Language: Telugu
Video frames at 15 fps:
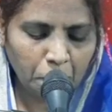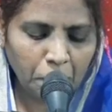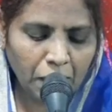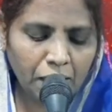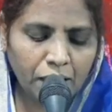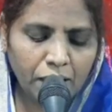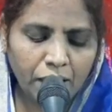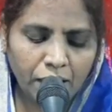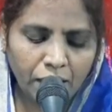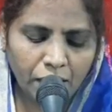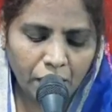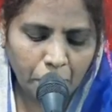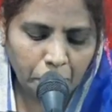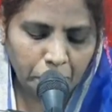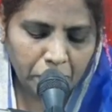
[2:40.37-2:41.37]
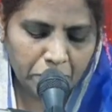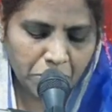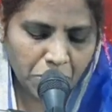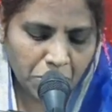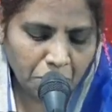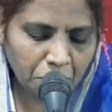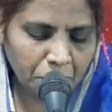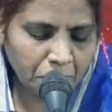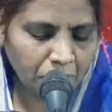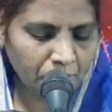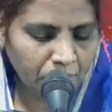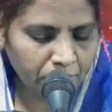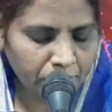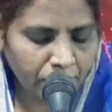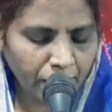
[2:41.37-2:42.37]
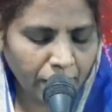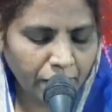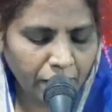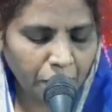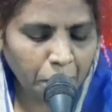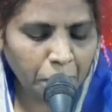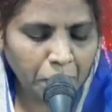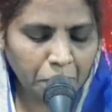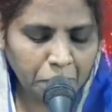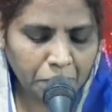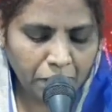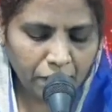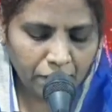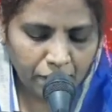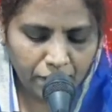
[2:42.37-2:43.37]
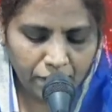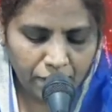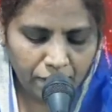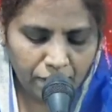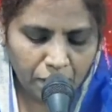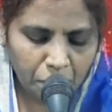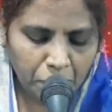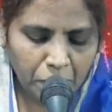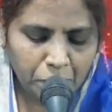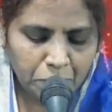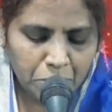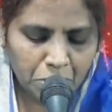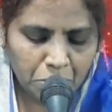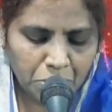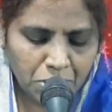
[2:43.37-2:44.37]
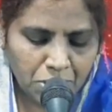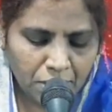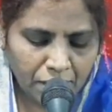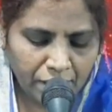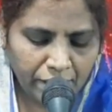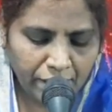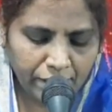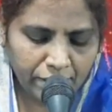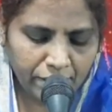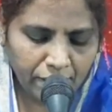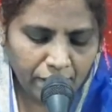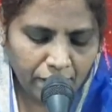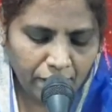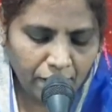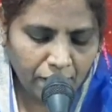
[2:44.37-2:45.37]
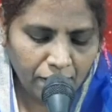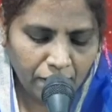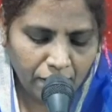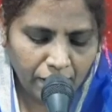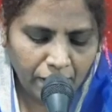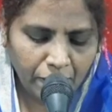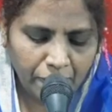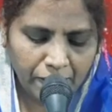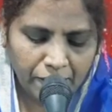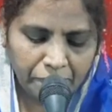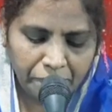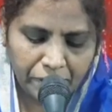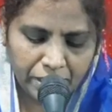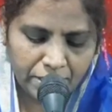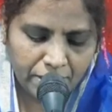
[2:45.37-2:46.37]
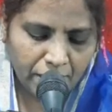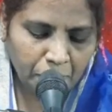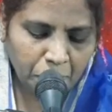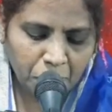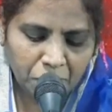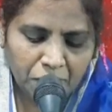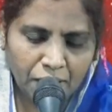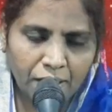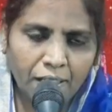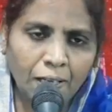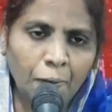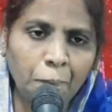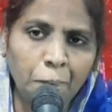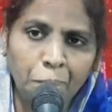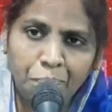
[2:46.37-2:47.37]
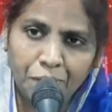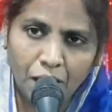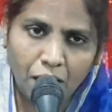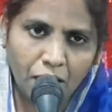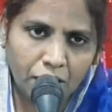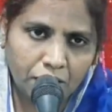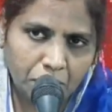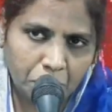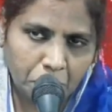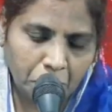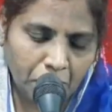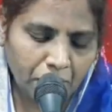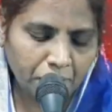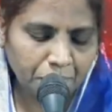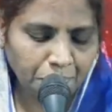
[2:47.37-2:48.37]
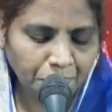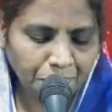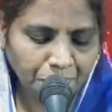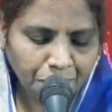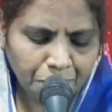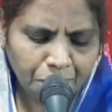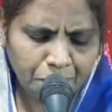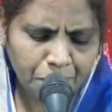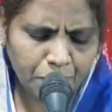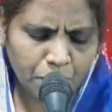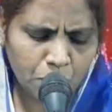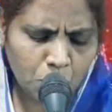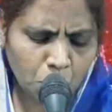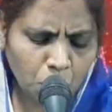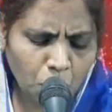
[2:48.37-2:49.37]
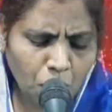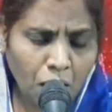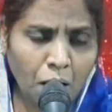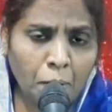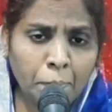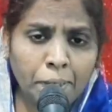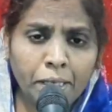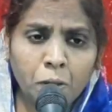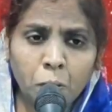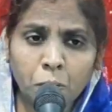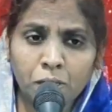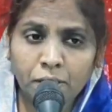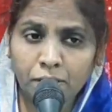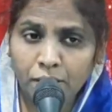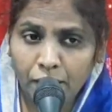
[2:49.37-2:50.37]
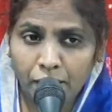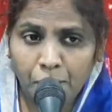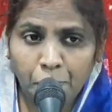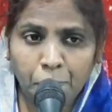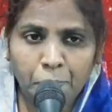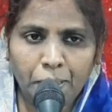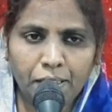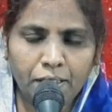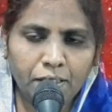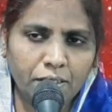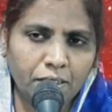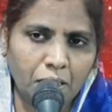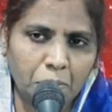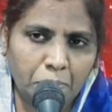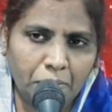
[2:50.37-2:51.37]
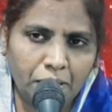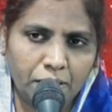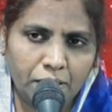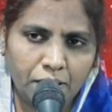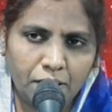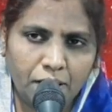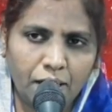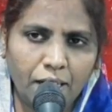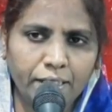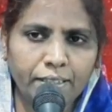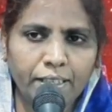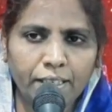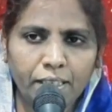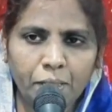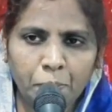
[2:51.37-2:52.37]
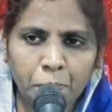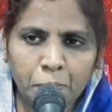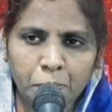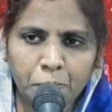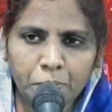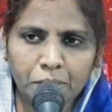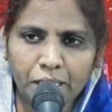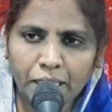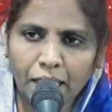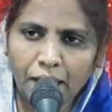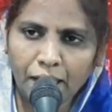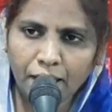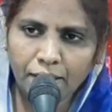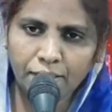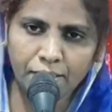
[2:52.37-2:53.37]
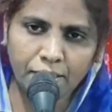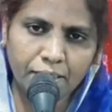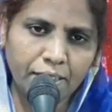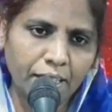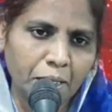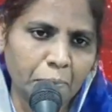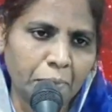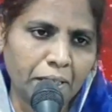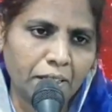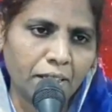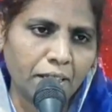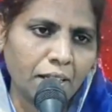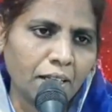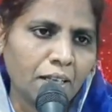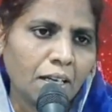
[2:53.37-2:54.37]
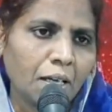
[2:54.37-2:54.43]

బలహీనపరచు దెయ్యం అని ఉందండి కింద మనం చూసినట్లయితే రెండని వేసి ఏముందండి ఆత్మ సో ఆమెకు ఒక దెయ్యం పట్టిందనమాట ఆ దెయ్యము ఎలాంటి దెయ్యం అండి